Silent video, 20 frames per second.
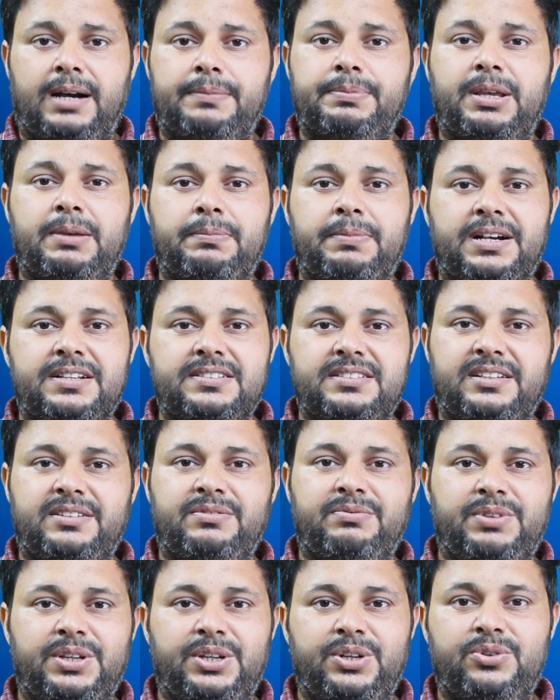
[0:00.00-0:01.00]
आपके पास
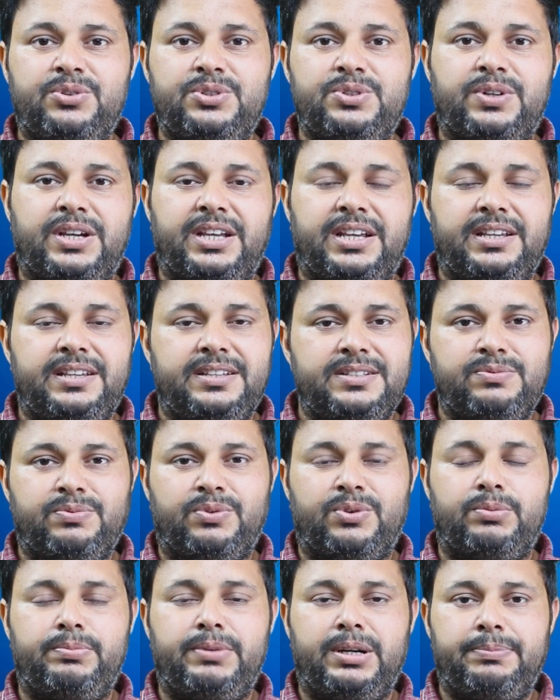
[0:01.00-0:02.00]
एक वीडियो जो है इस
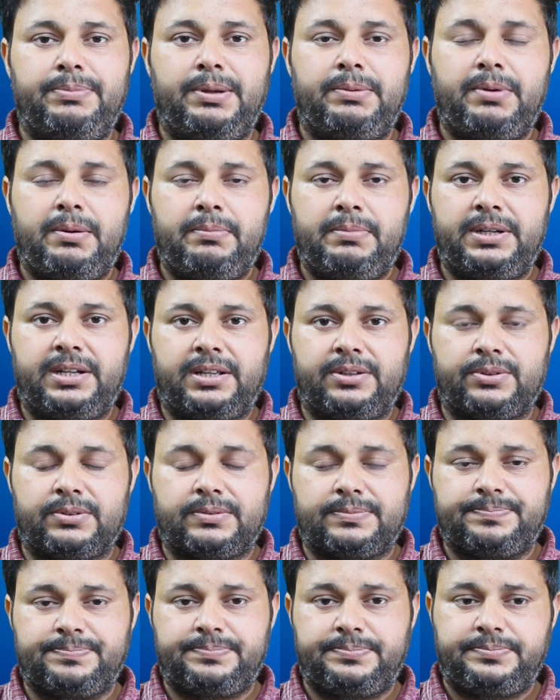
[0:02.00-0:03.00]
फॉर्मेट में मैं बना
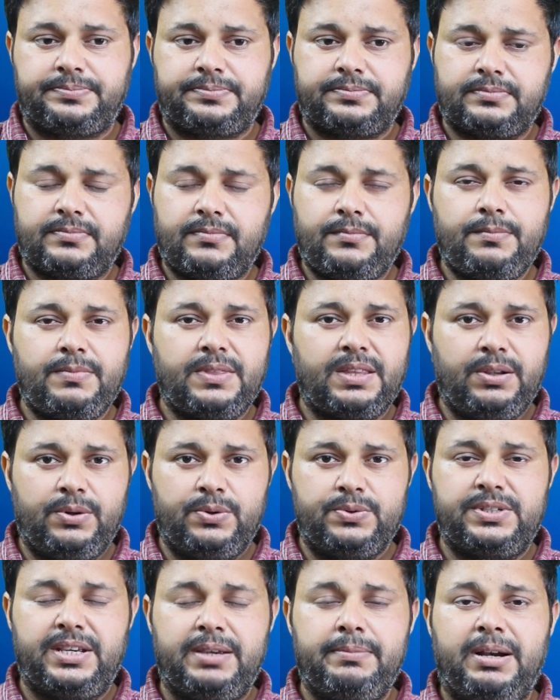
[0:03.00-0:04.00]
दूँ
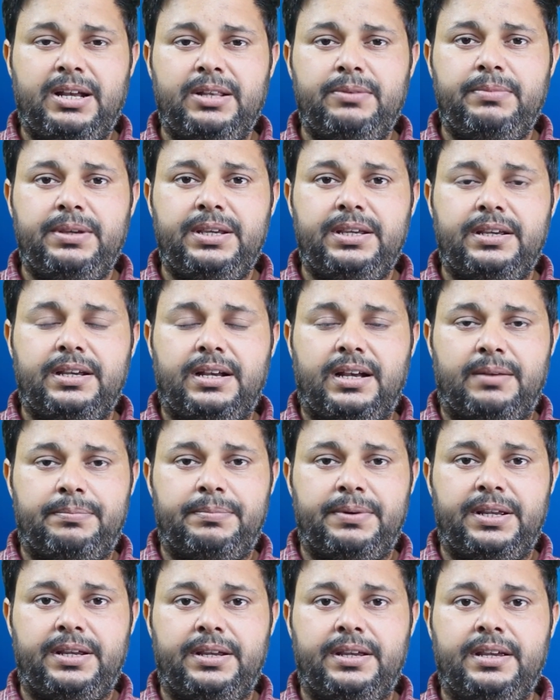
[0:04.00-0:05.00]
उसके बाद में
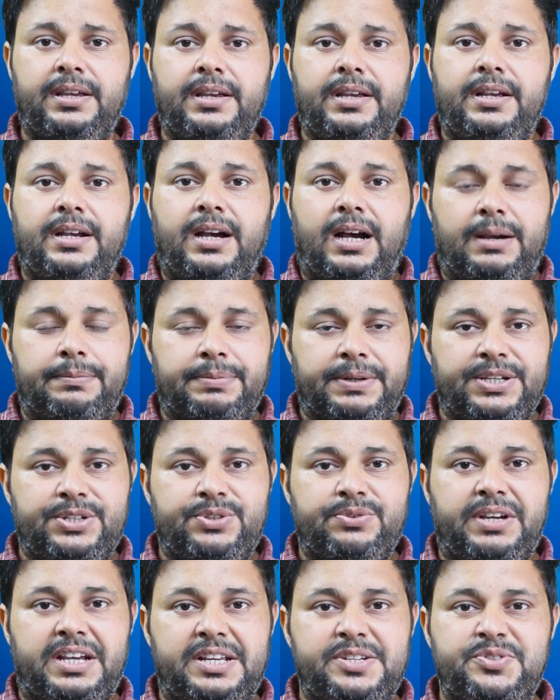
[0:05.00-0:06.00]
आपने आपके
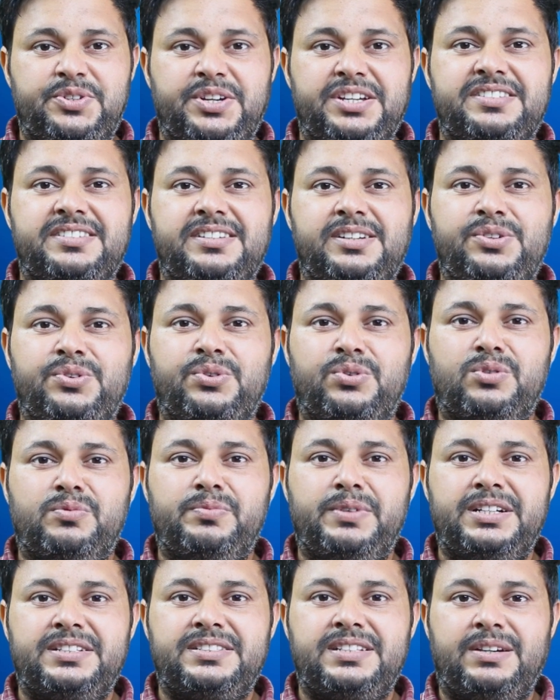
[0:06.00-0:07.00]
जो एजुकेशनल
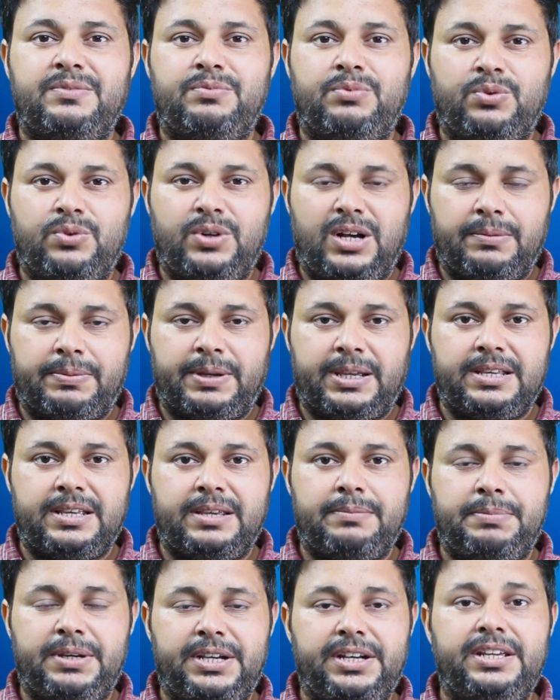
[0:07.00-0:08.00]
डॉक्यूमेंट्स हैं वो
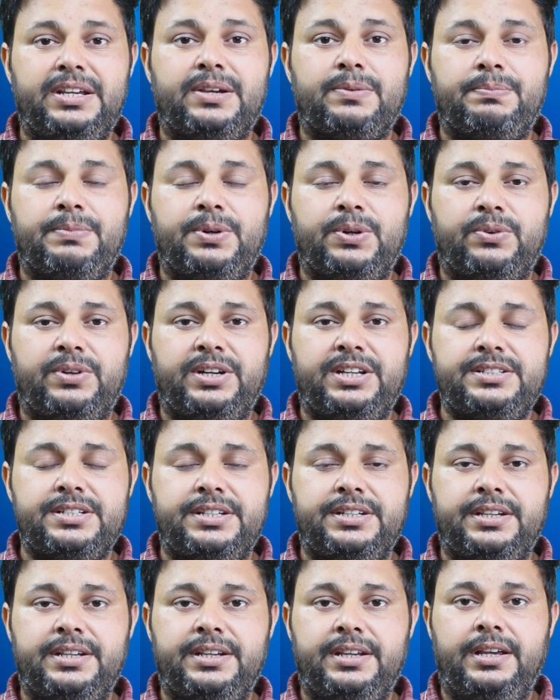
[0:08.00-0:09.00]
आपके पीडीएफ में होने
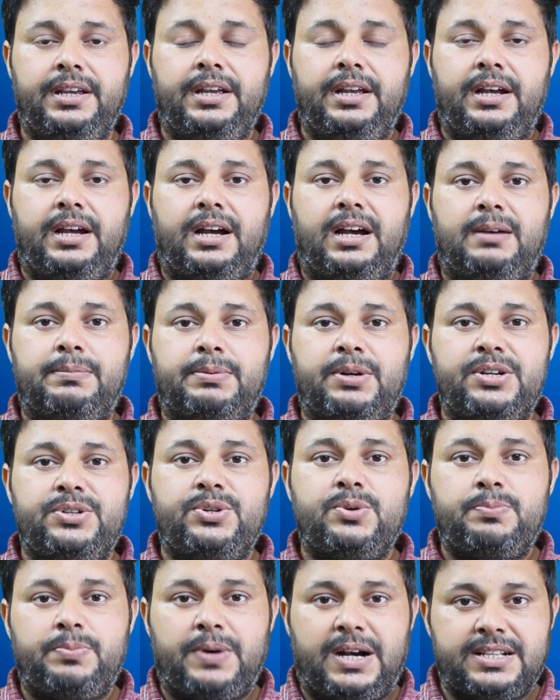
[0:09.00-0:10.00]
चाहिए आपका
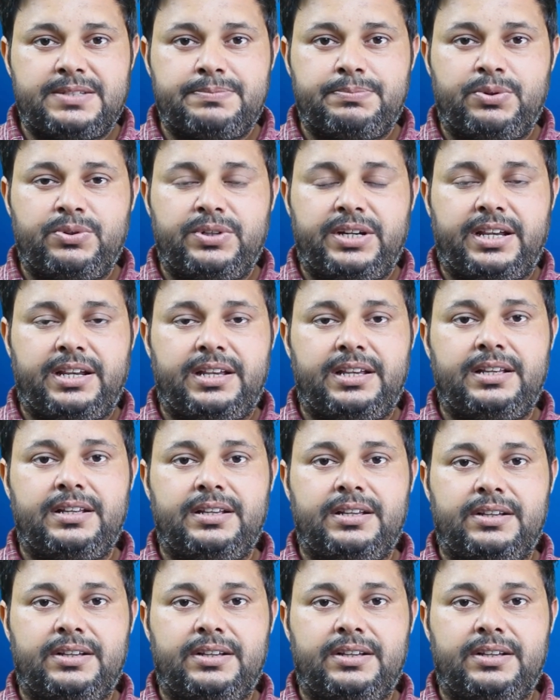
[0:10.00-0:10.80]
जो पासपोर्ट है